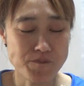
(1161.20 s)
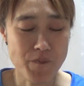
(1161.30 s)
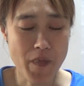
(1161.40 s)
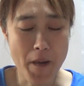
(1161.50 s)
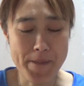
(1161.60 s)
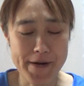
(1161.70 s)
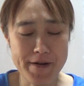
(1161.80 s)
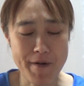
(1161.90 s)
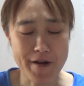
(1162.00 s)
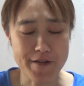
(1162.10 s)
みんな
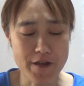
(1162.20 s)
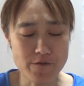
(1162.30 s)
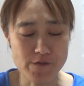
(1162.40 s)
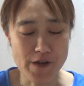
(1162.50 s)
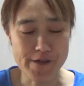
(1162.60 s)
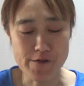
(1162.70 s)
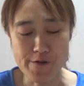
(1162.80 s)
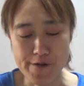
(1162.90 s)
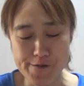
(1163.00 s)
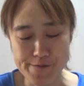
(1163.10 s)
バナナばっかり大丈夫だなって言う
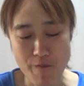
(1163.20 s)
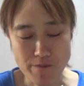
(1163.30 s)
んだけど